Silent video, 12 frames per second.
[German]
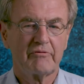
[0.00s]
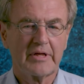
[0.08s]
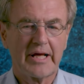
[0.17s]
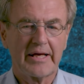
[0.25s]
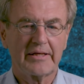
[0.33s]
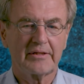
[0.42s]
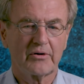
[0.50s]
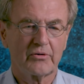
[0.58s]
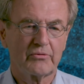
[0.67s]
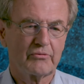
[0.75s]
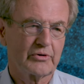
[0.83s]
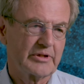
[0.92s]
Vielleicht
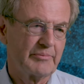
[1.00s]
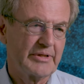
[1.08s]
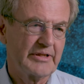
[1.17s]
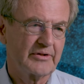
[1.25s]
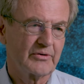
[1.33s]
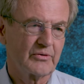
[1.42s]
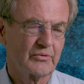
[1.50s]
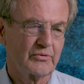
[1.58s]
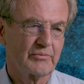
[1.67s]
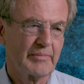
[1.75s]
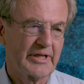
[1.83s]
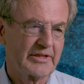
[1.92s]
auch vor dem
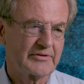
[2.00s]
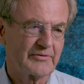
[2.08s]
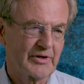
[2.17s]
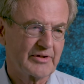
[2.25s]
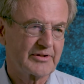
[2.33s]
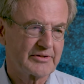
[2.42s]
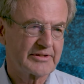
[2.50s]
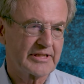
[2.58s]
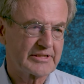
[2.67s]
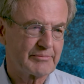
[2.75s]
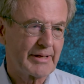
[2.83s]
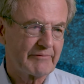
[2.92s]
Hintergrund meines Vaters,
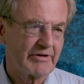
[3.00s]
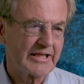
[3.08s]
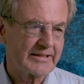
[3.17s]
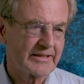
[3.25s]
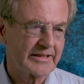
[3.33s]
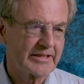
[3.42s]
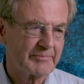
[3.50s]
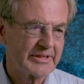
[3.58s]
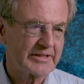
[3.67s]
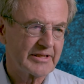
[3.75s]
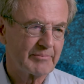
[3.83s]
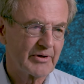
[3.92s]
der zwei Weltkriege
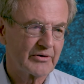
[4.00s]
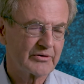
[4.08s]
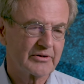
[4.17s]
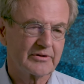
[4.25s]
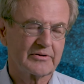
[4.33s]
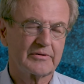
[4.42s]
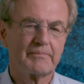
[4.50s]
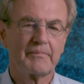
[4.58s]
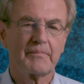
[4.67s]
mitgemacht hat.